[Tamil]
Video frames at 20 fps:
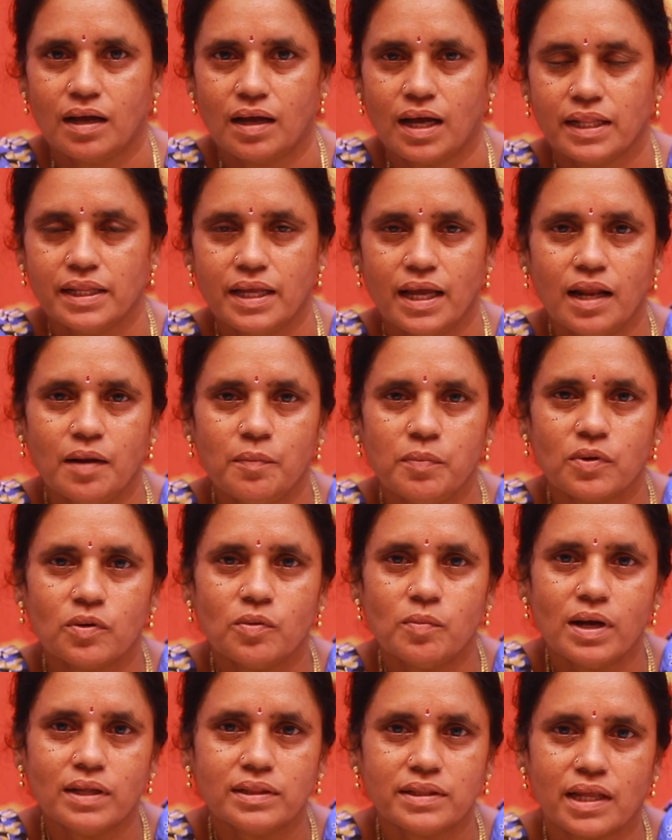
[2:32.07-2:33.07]

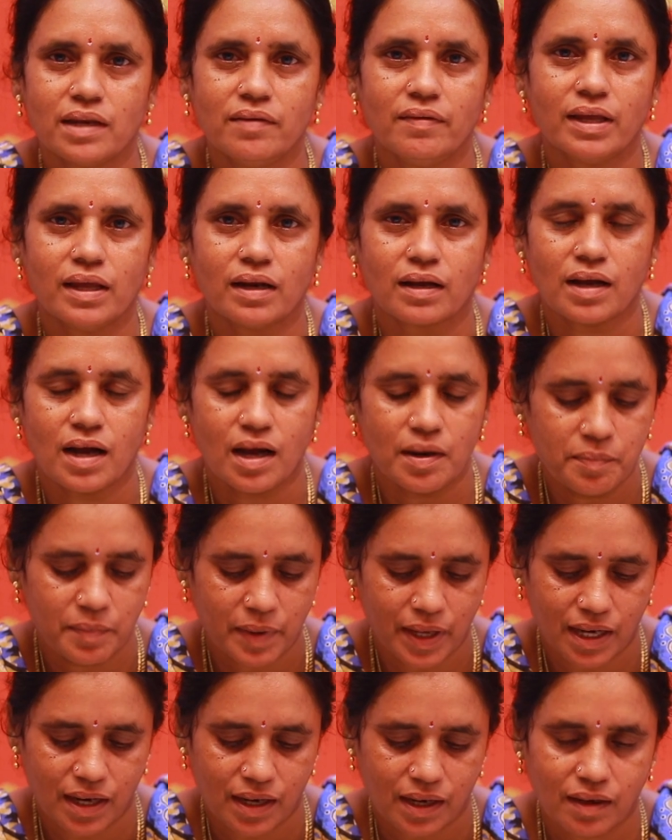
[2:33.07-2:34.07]
அதிகாரப்பூர்வமாக தெரிவிக்கிற
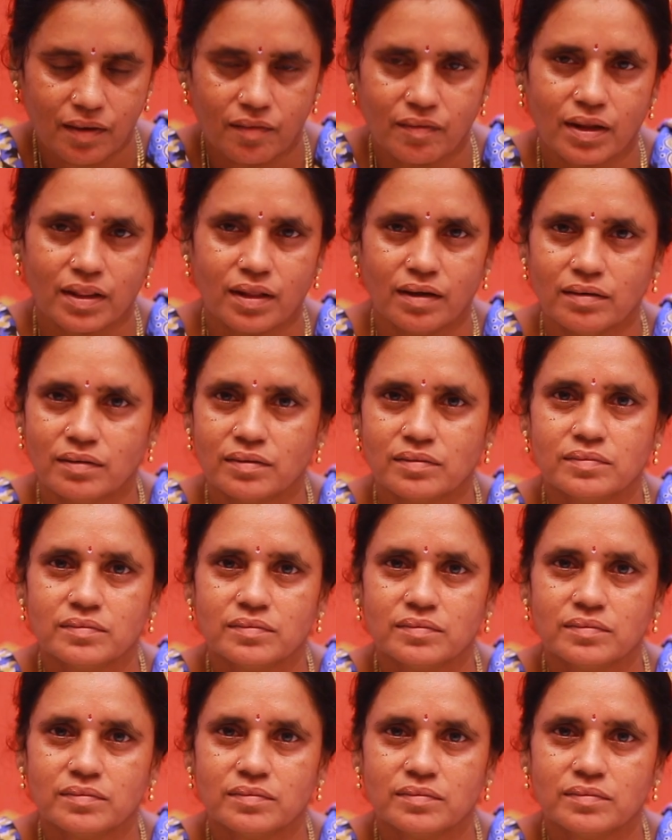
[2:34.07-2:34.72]
காண்பிக்கிறாங்க அவ்வளோதான்